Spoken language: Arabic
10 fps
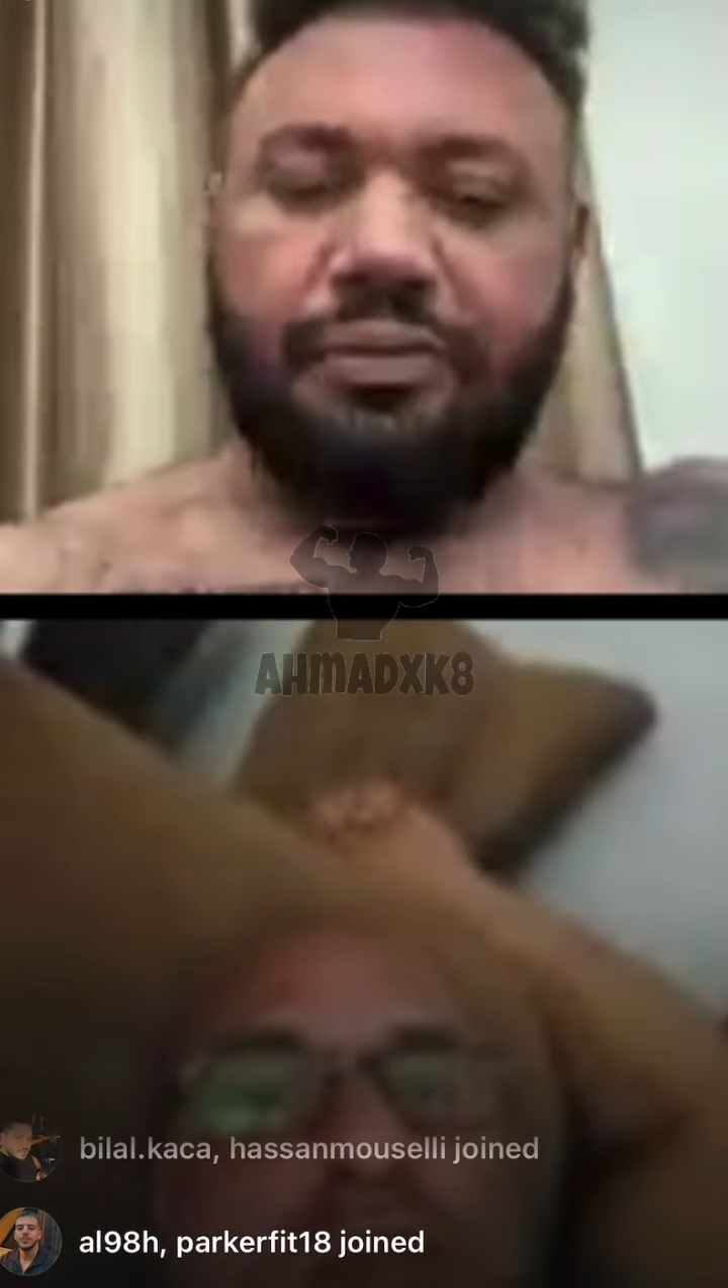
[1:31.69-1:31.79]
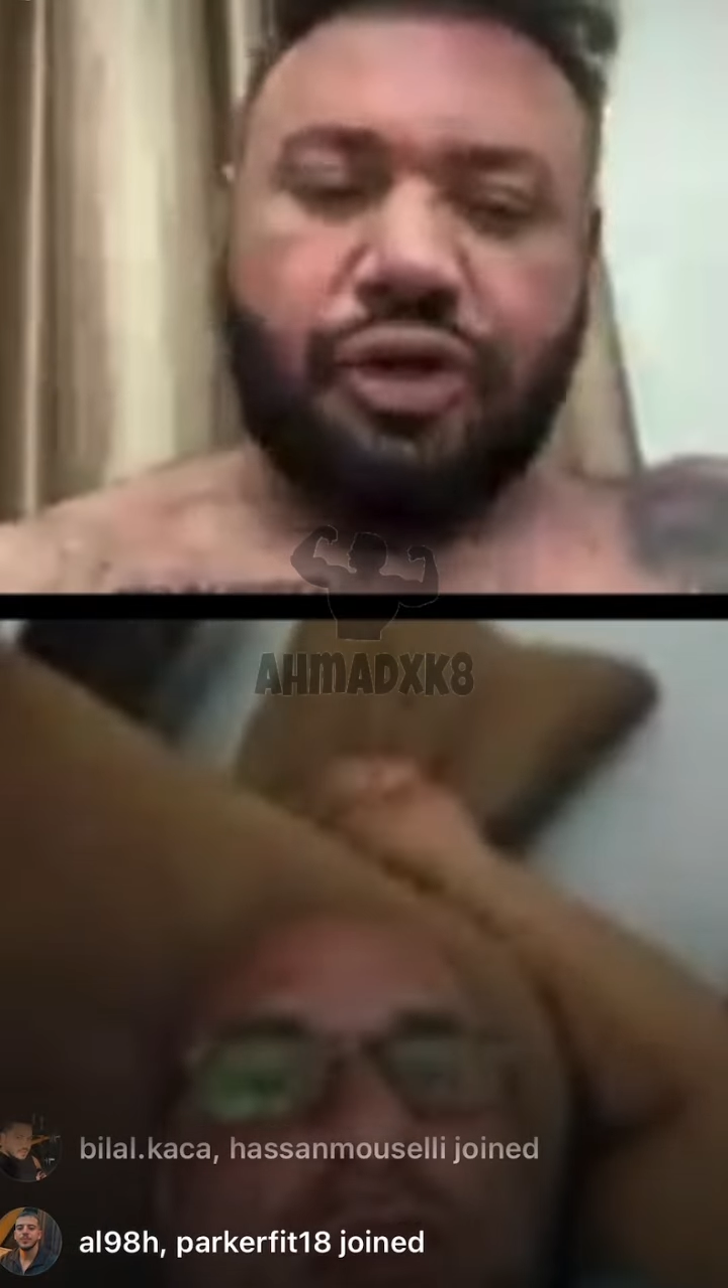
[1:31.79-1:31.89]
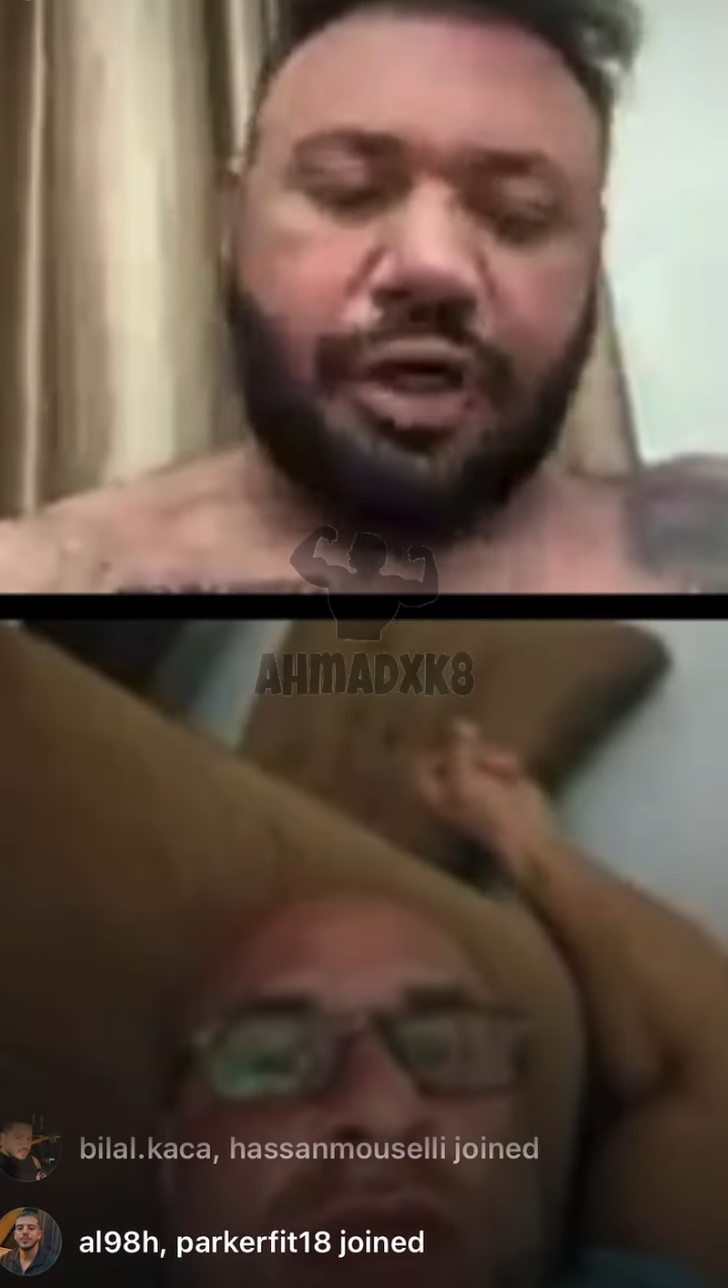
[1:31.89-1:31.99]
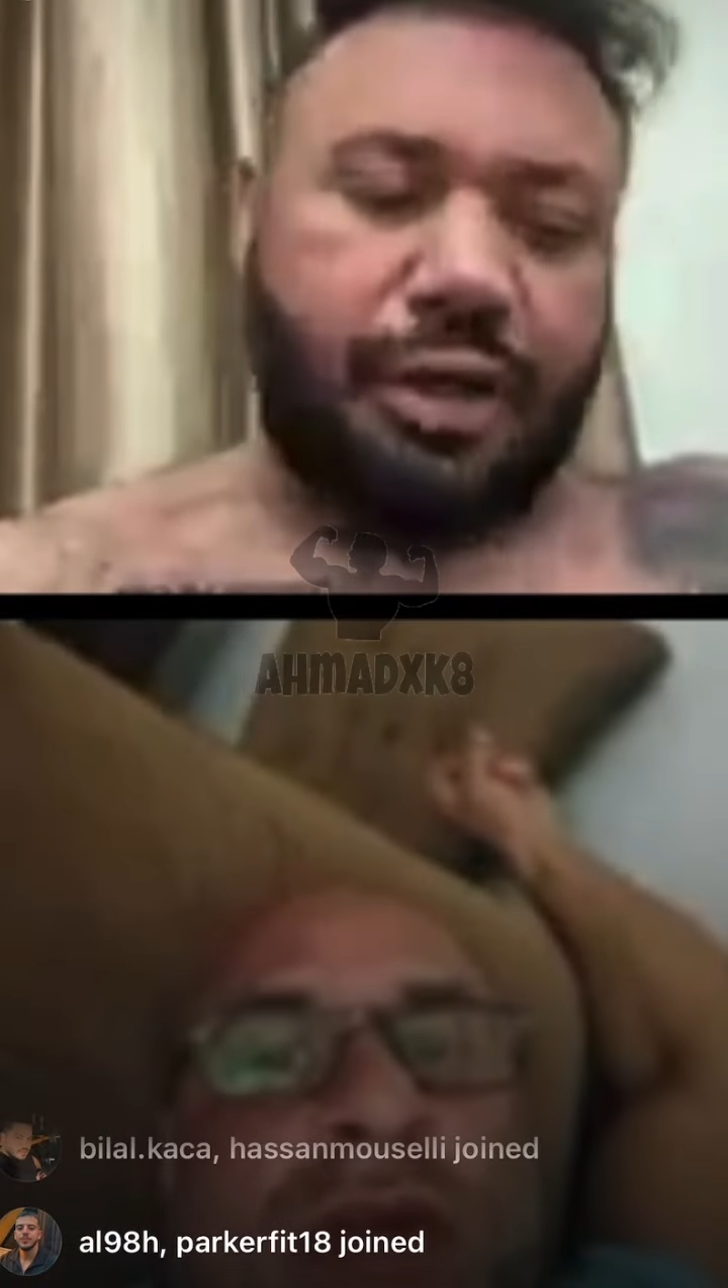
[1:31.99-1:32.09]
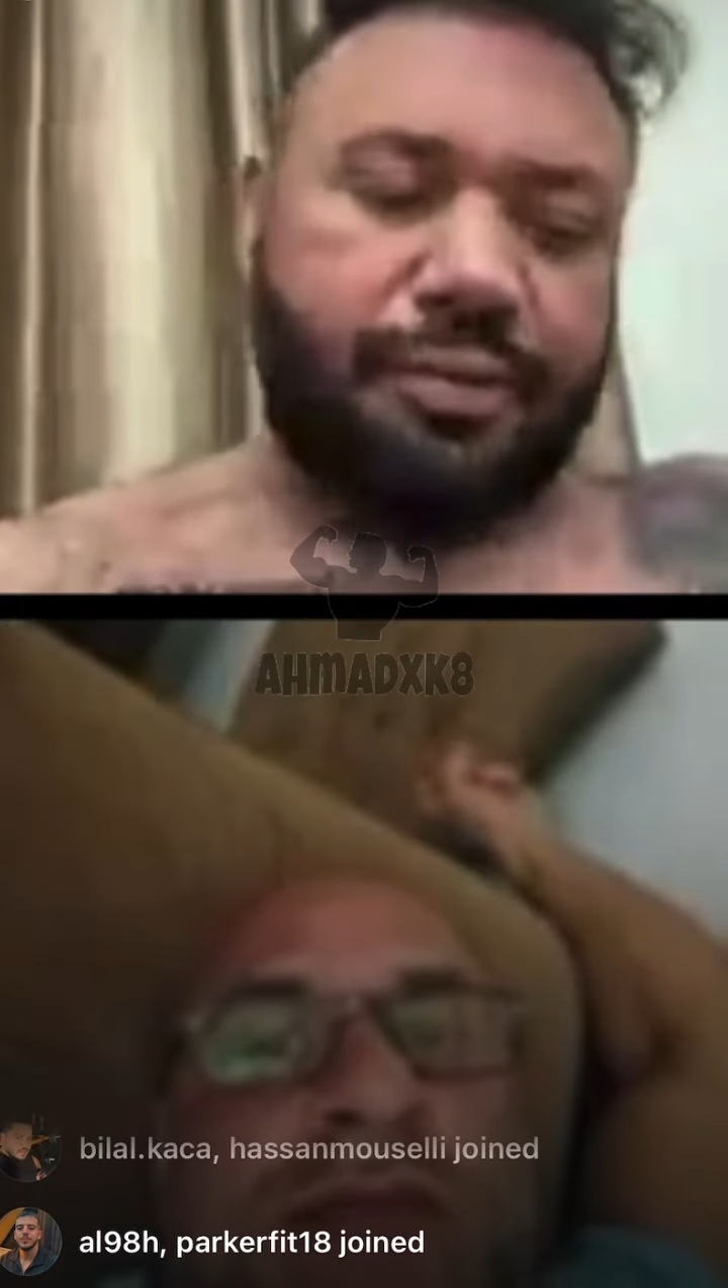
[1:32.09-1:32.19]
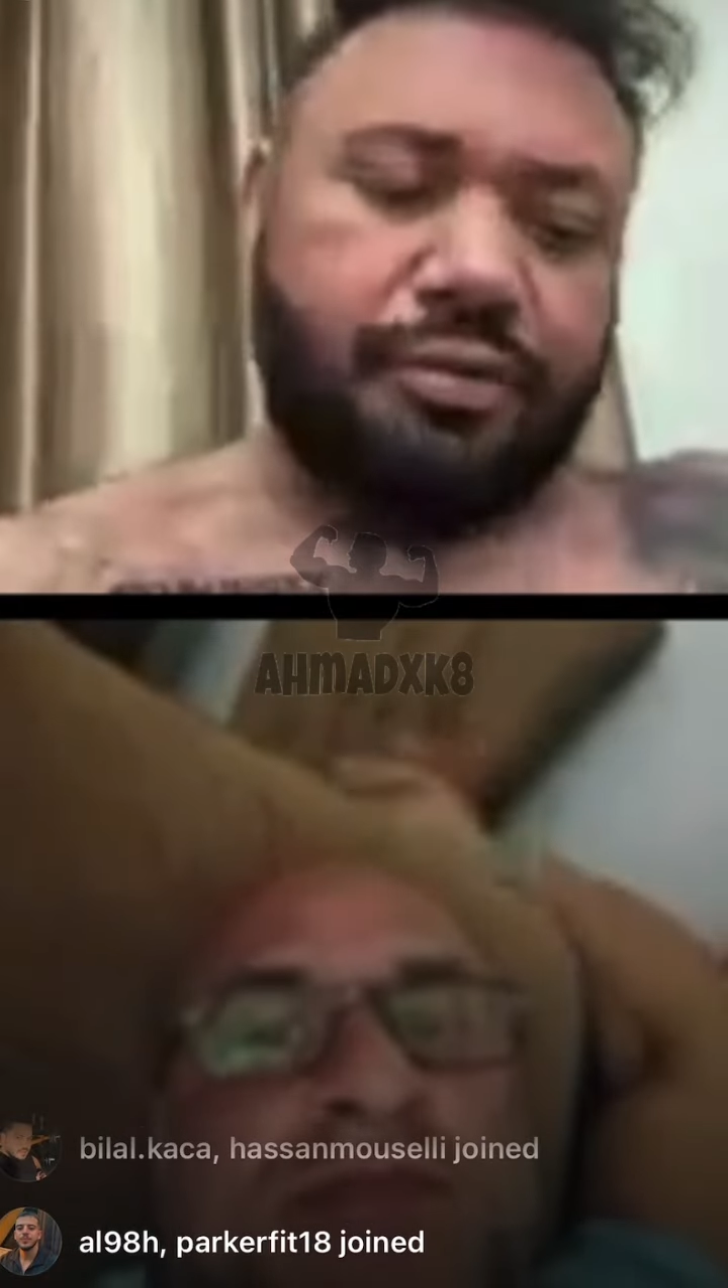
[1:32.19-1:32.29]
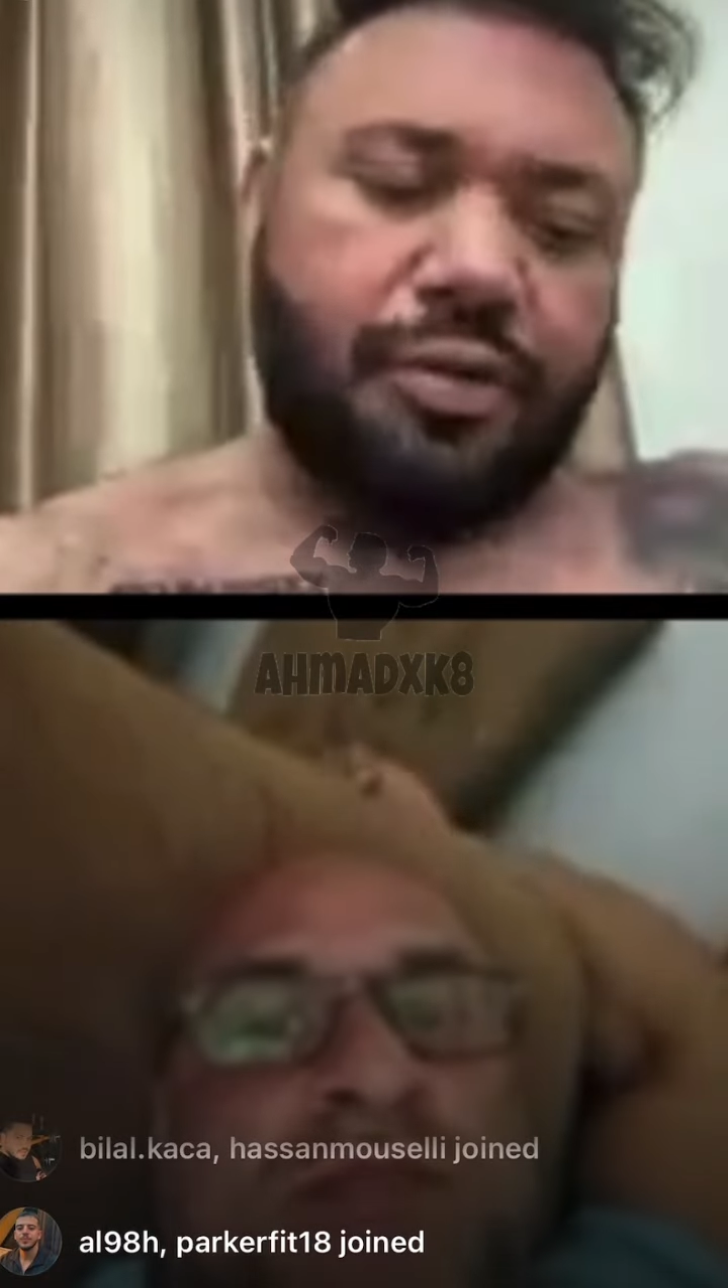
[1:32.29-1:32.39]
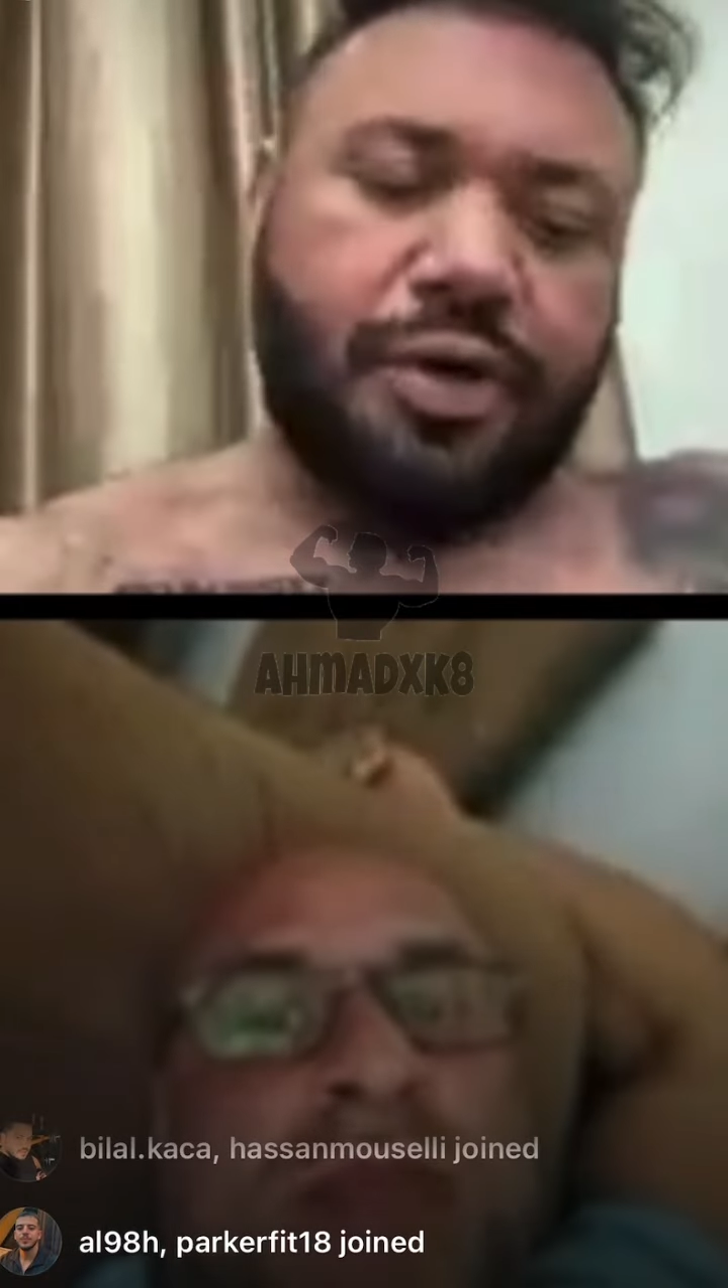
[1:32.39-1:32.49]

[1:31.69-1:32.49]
المدرب